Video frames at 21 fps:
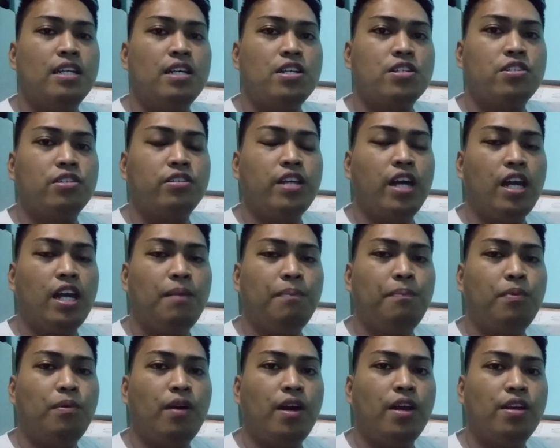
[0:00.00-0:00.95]
So dahil
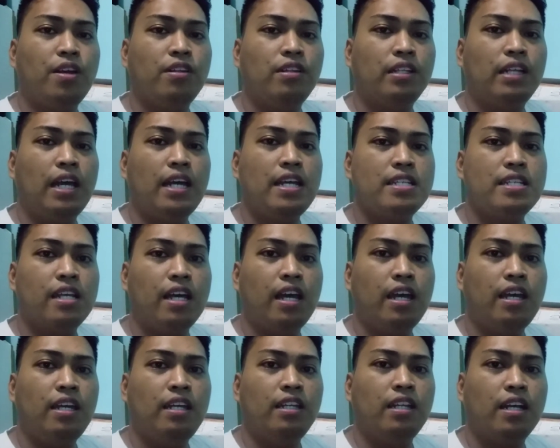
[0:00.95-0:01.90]
po ngayon guys
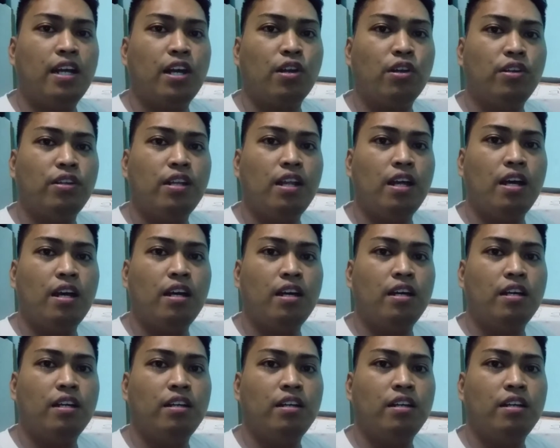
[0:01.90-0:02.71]
ay nagkaroon ng